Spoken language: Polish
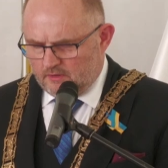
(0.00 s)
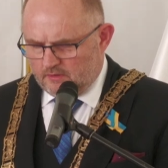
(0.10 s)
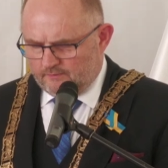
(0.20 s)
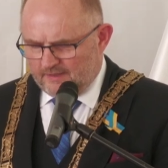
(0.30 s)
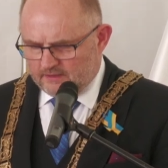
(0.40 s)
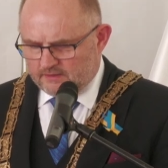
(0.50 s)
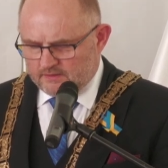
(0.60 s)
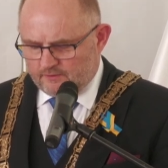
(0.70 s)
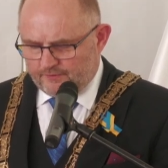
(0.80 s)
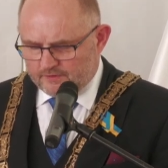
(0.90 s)
walki z
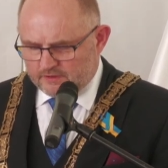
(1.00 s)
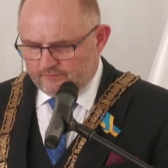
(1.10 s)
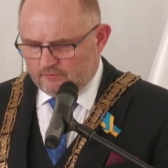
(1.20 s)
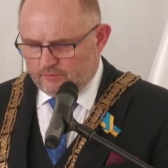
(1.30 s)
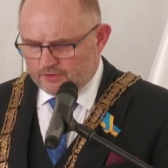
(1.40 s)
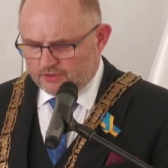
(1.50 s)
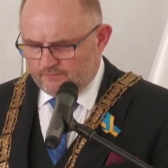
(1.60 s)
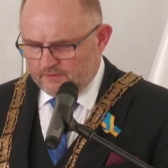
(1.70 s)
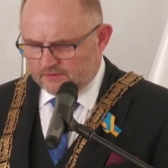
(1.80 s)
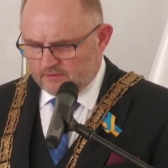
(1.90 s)
ofensywą
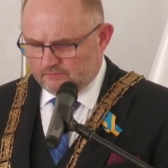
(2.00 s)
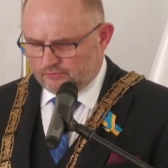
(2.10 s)
bolszewicką,